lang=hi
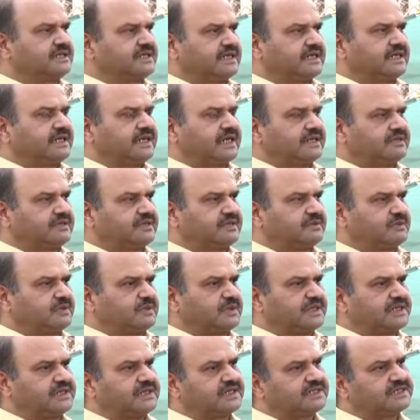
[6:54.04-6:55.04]
जगह ऐसी हो
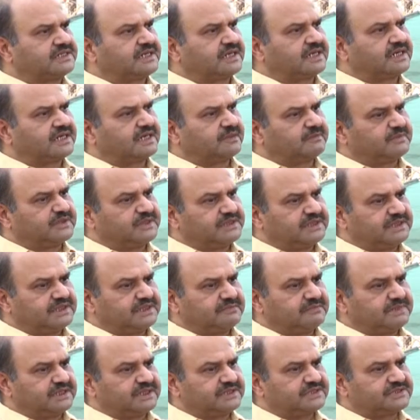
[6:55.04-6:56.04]
गई हैं जहाँ
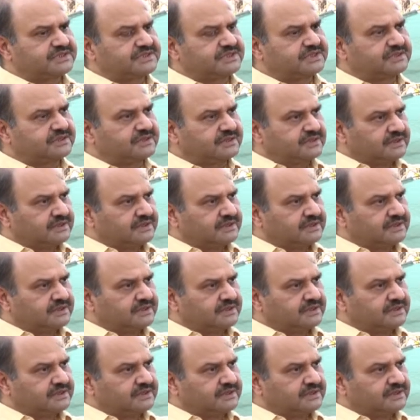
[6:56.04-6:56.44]
कम्युनिटी बेस्ड